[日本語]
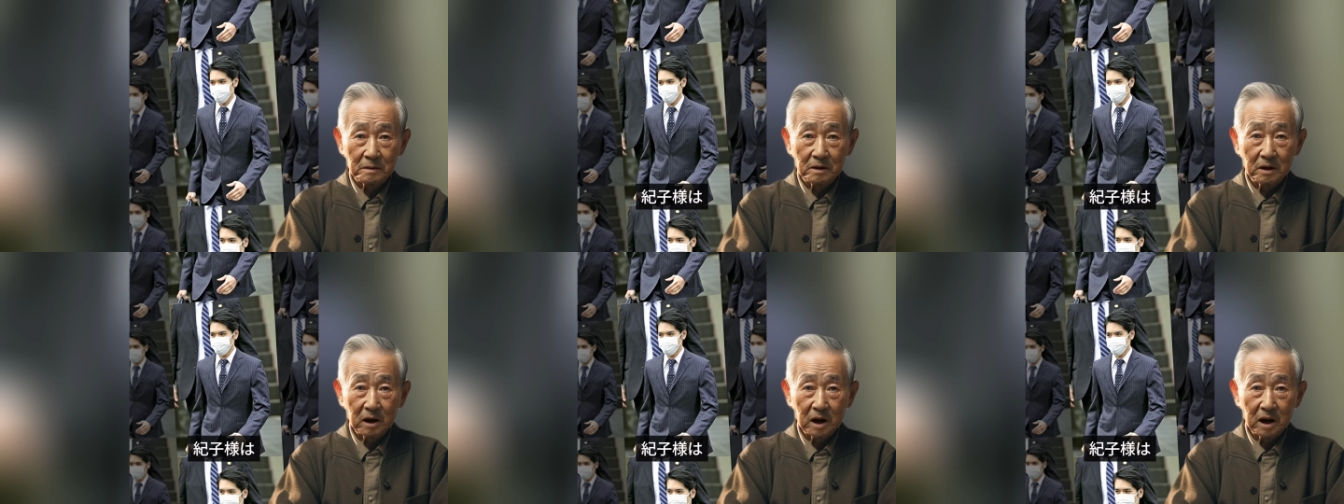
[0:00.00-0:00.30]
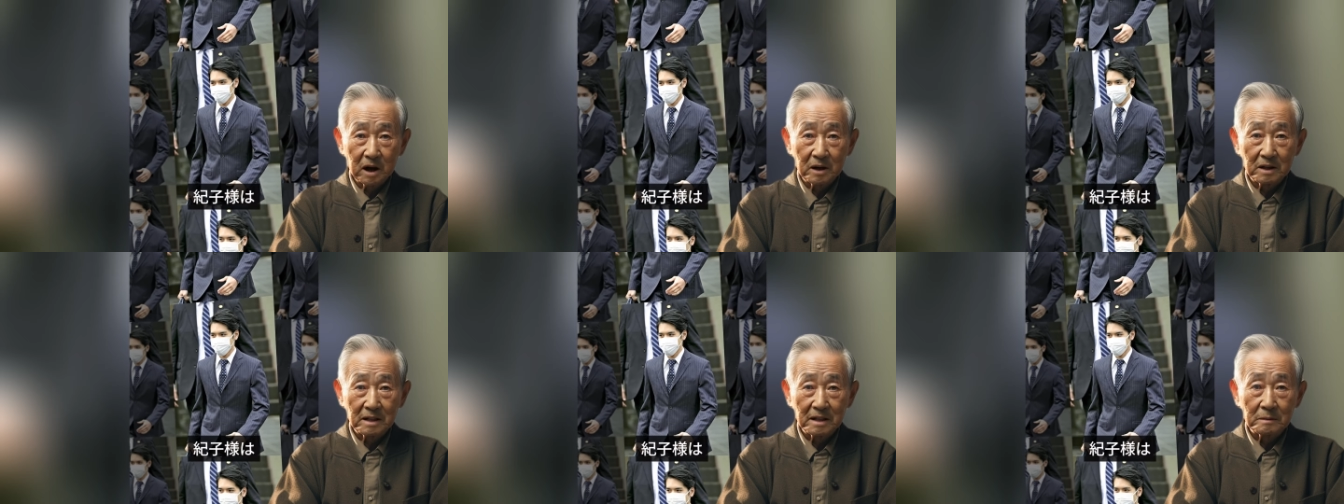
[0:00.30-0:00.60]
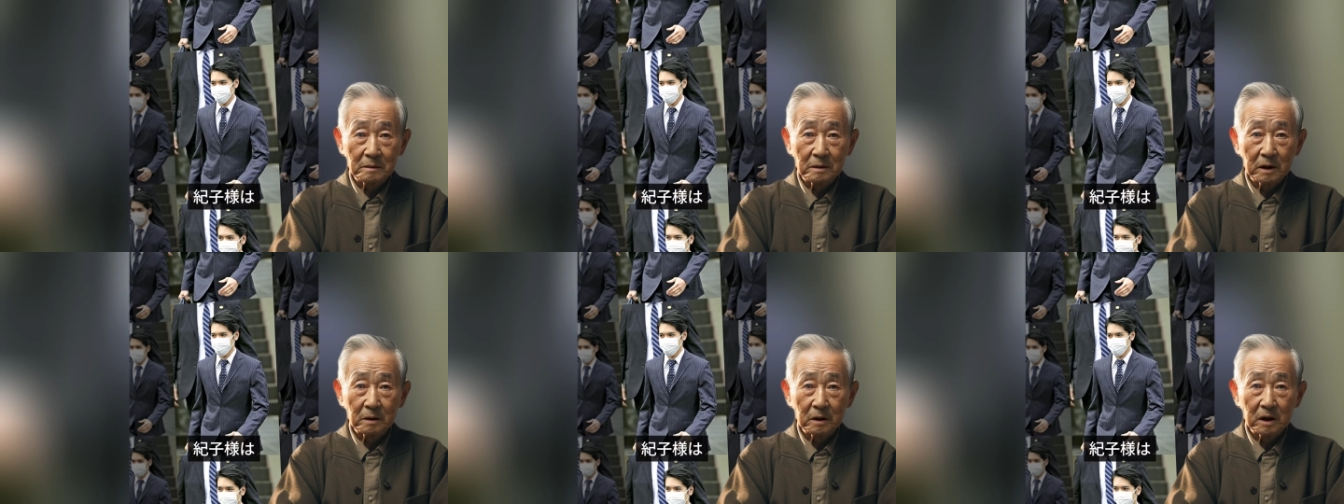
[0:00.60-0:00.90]
紀子
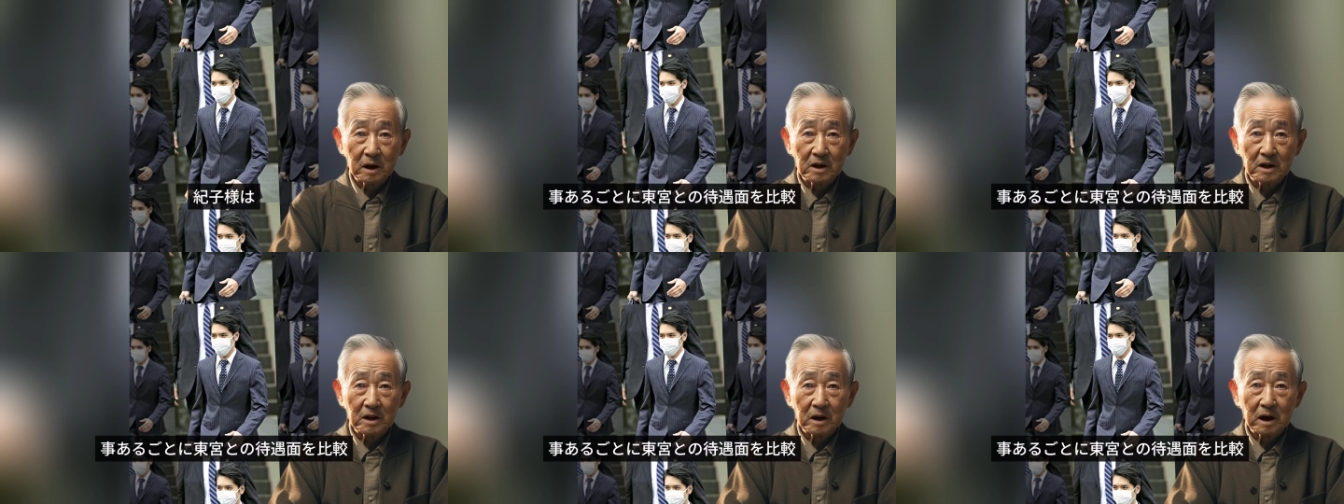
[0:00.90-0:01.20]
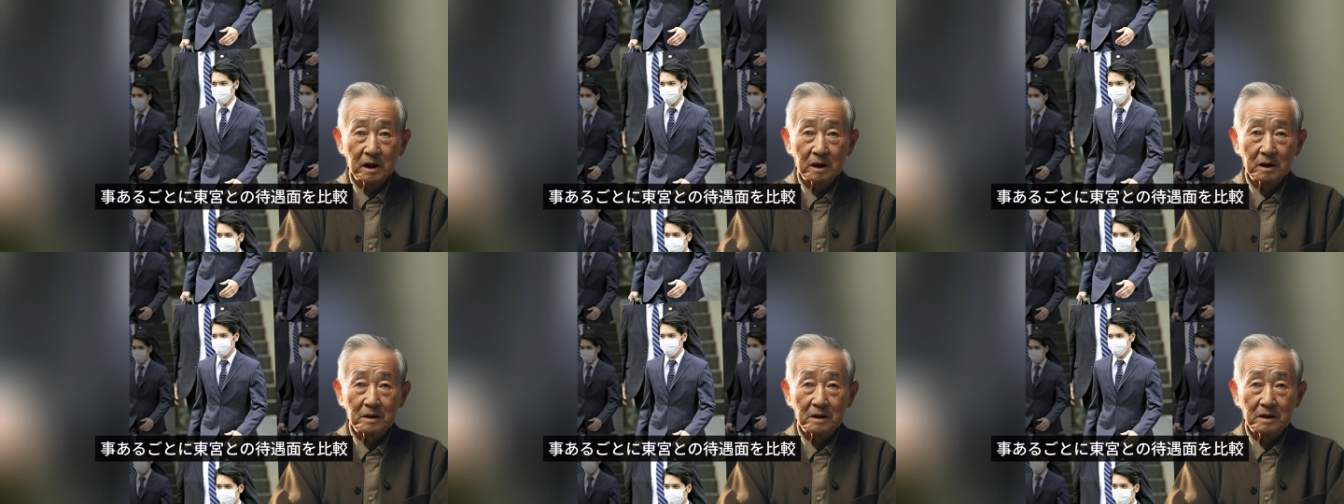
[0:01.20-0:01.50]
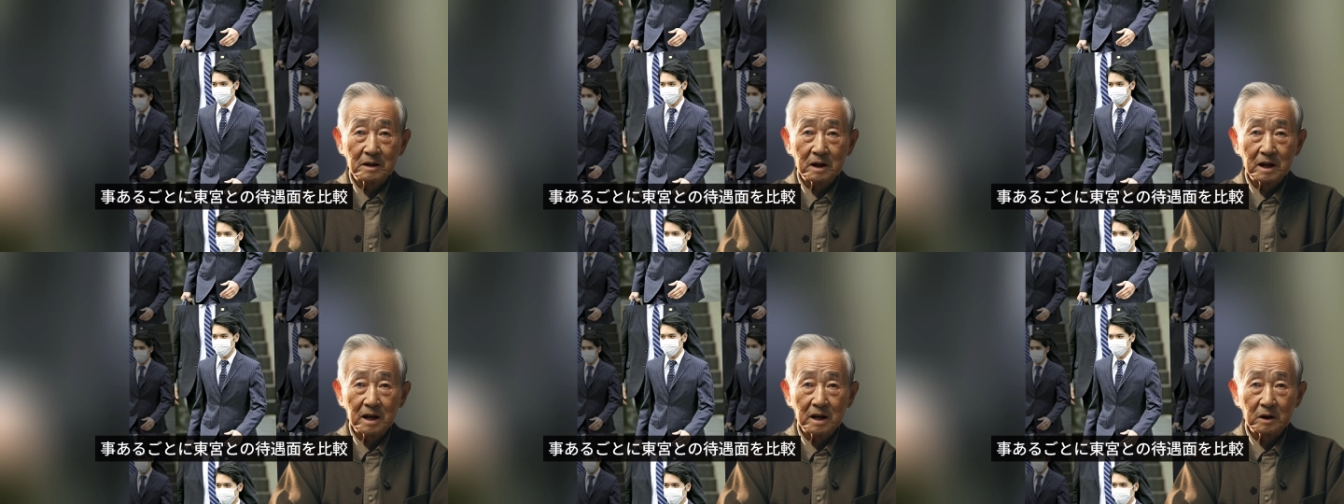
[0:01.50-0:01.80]
様はことある
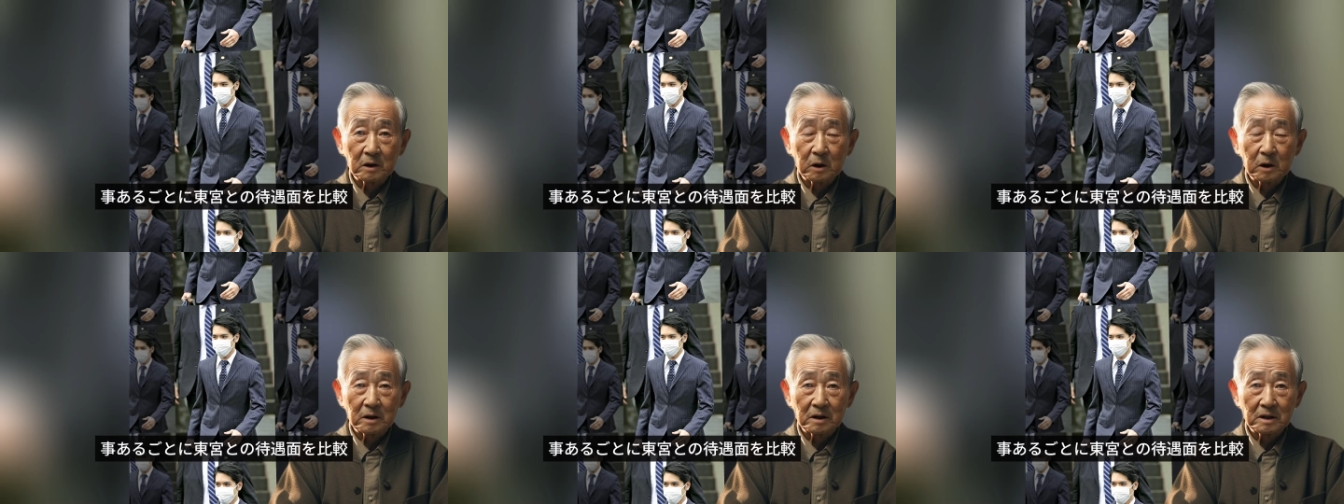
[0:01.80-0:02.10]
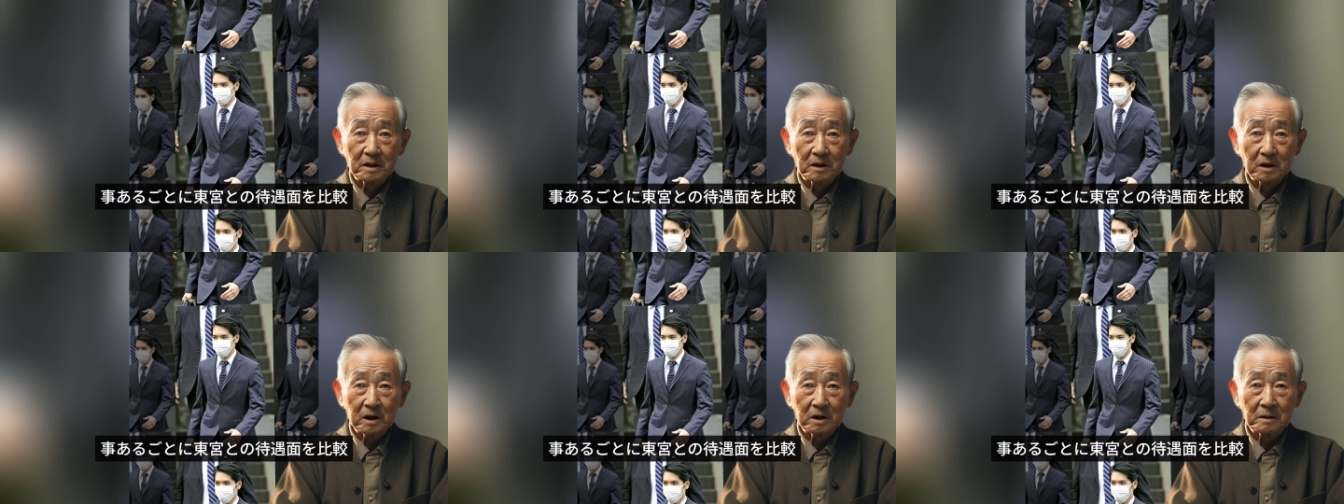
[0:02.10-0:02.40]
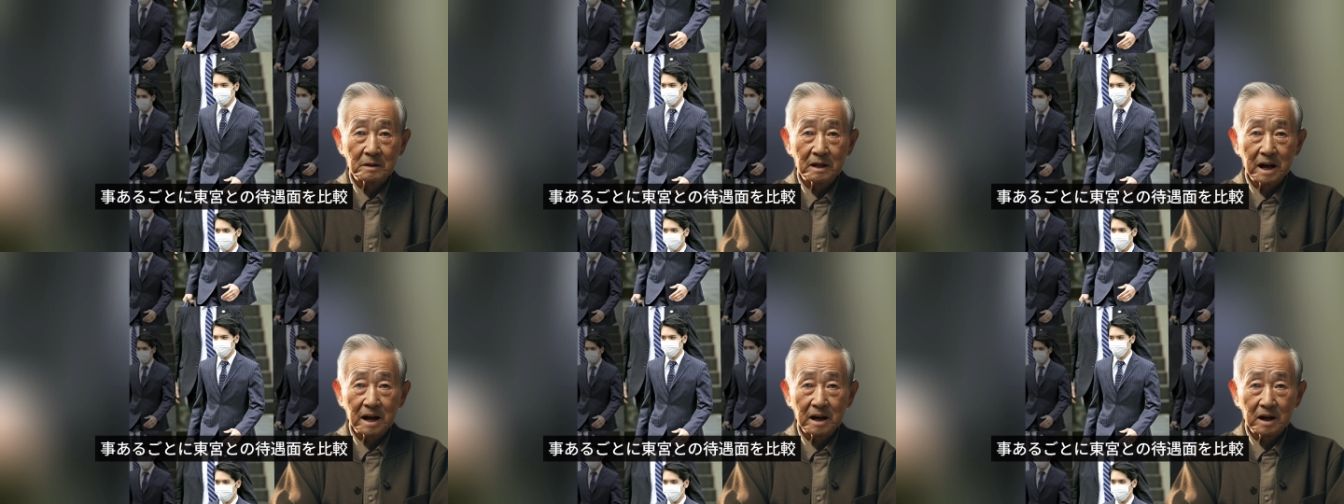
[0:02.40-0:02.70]
ごとに東宮との
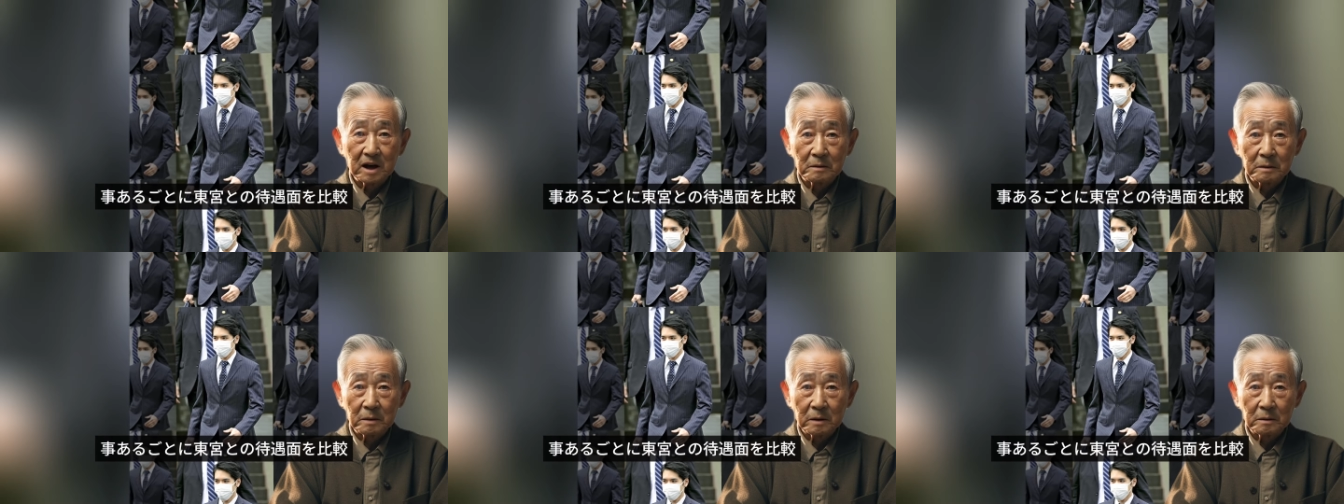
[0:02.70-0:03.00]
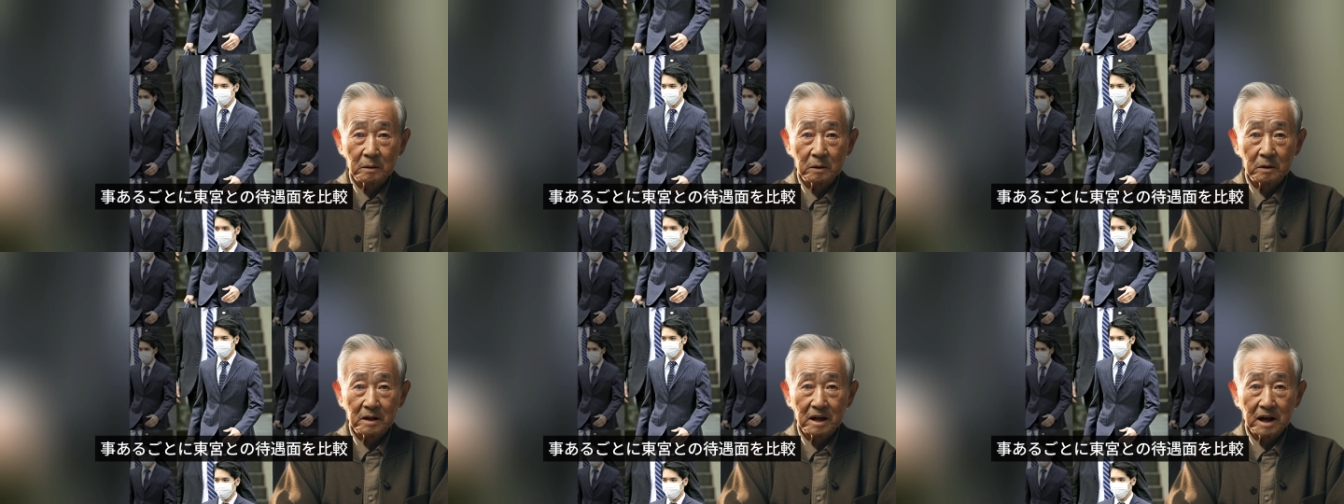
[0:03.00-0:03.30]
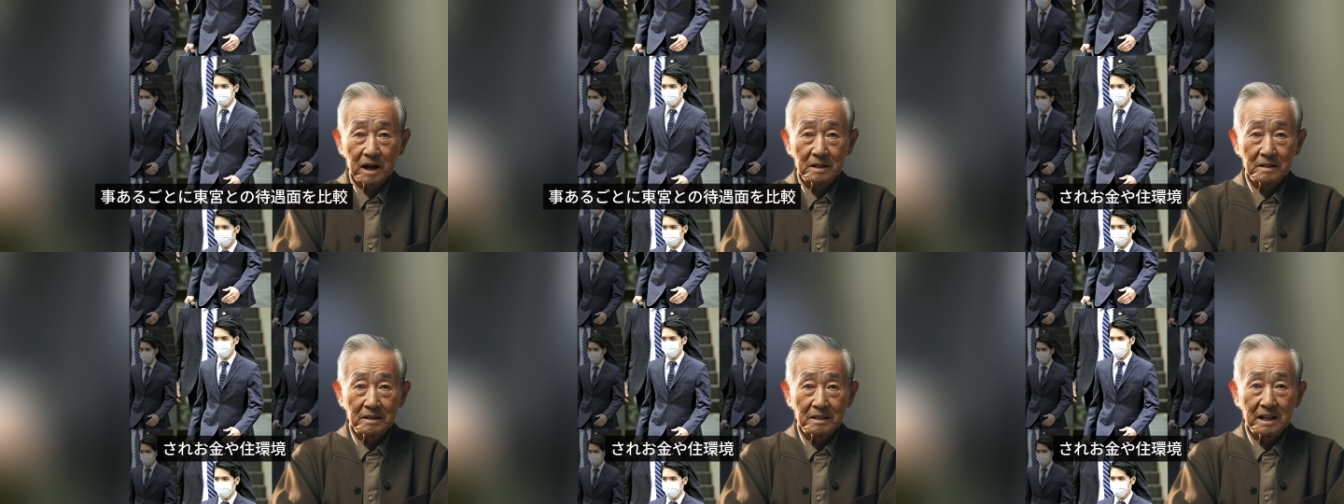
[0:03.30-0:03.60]
待遇面を比
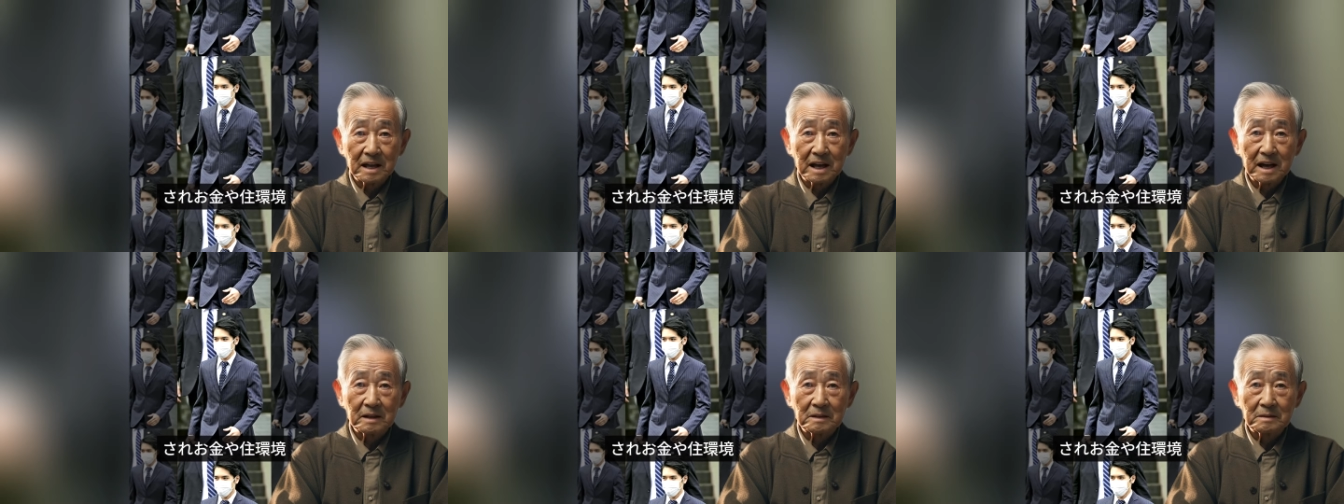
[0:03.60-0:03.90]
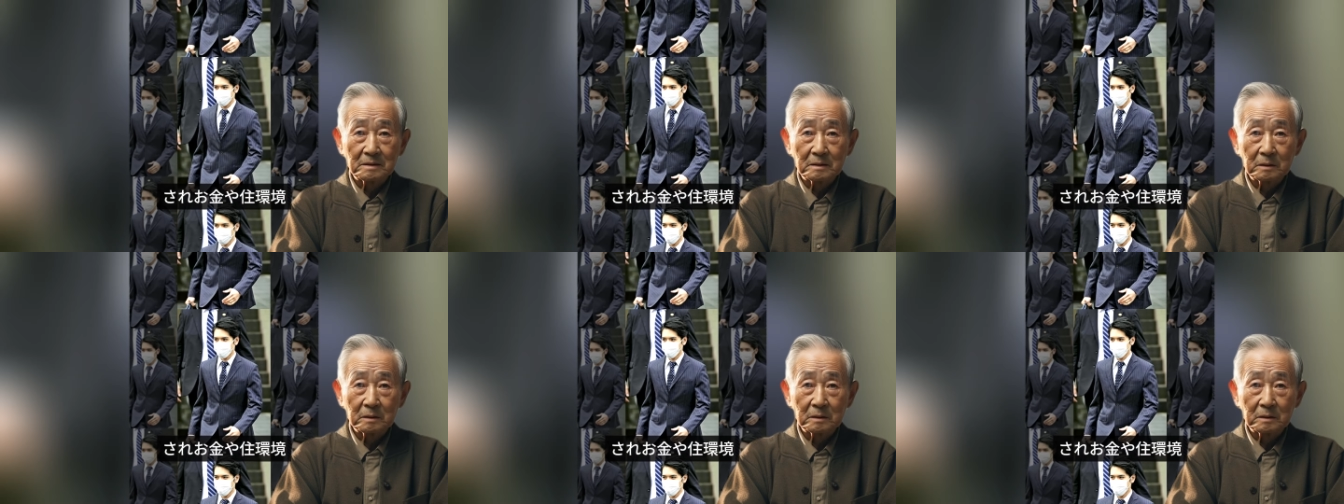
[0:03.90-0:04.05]
較され、